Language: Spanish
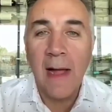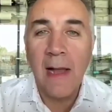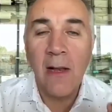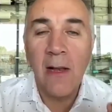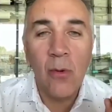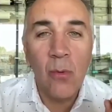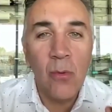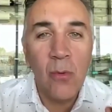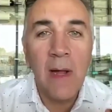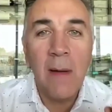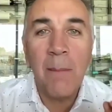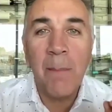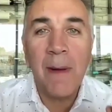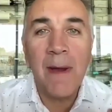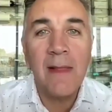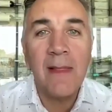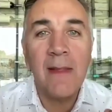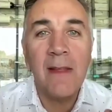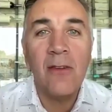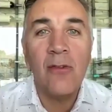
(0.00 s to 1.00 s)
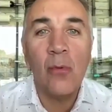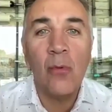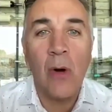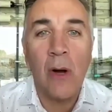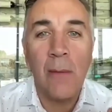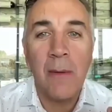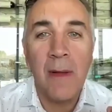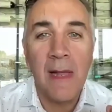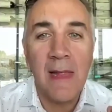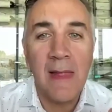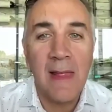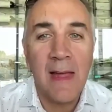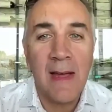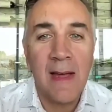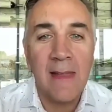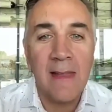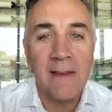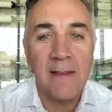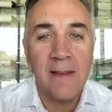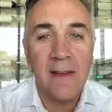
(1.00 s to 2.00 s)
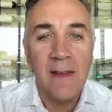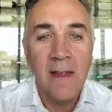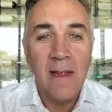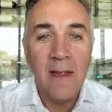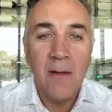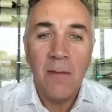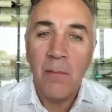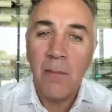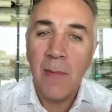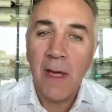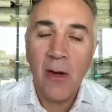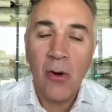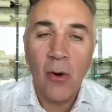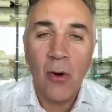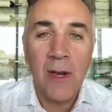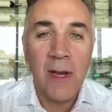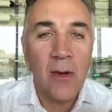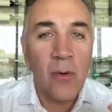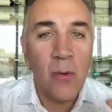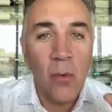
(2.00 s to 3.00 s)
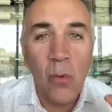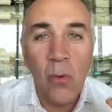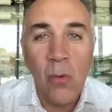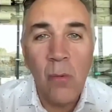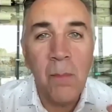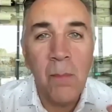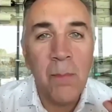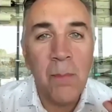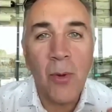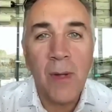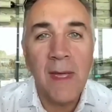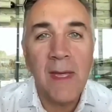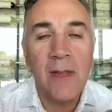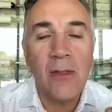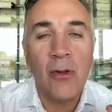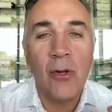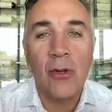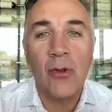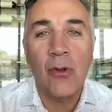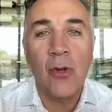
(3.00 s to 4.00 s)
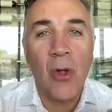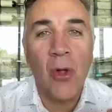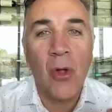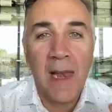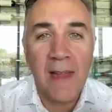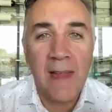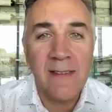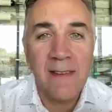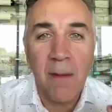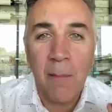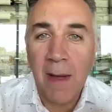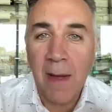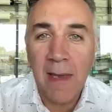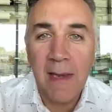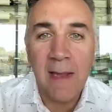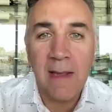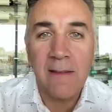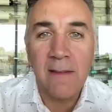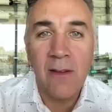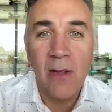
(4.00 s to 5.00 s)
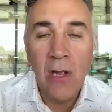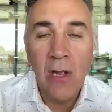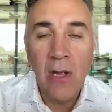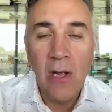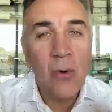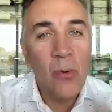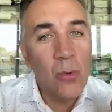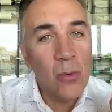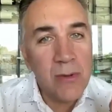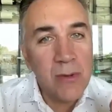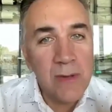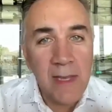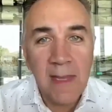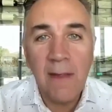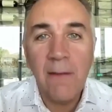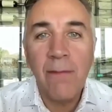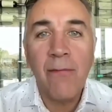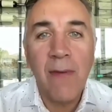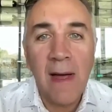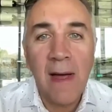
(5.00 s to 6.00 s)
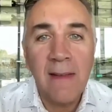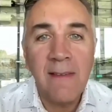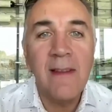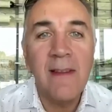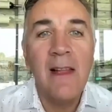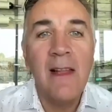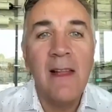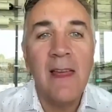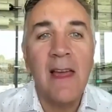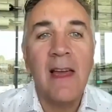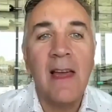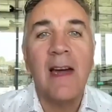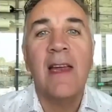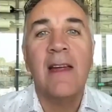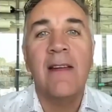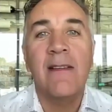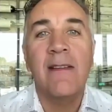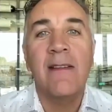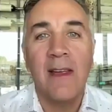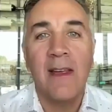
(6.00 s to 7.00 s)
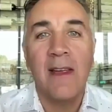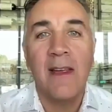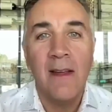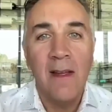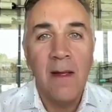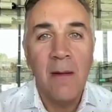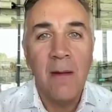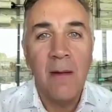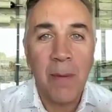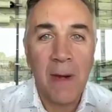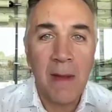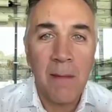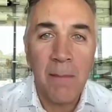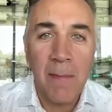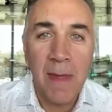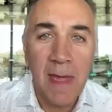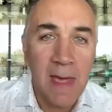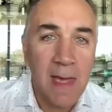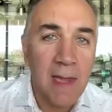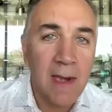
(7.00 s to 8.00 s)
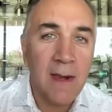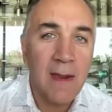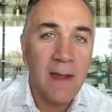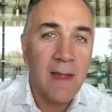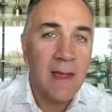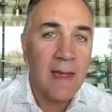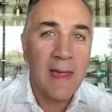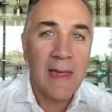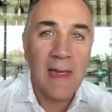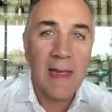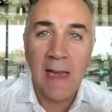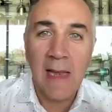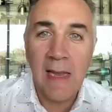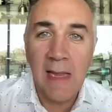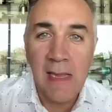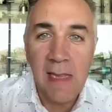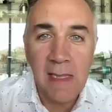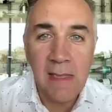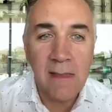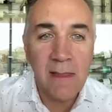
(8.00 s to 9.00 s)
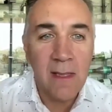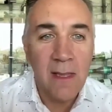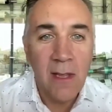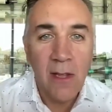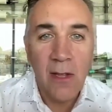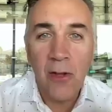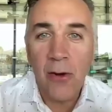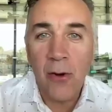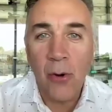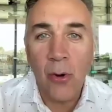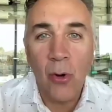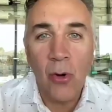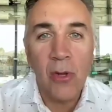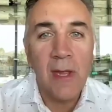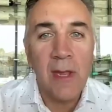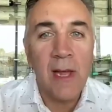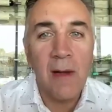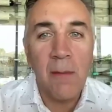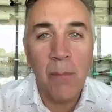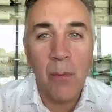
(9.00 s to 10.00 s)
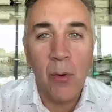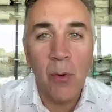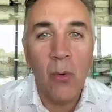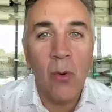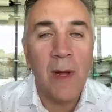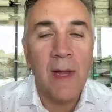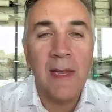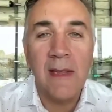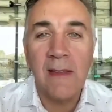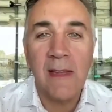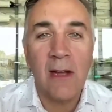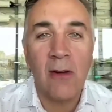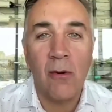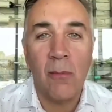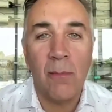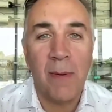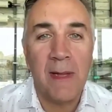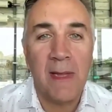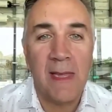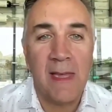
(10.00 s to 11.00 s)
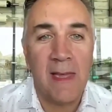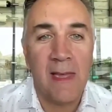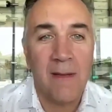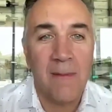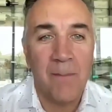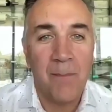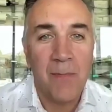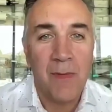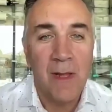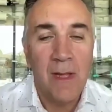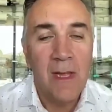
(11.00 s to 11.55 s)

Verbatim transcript: alguna parte de sus habilidades, mejoren un poquito todas las semanas, ustedes fácil llegan a ser Premier, Elite, Royal Blue en esta compañía.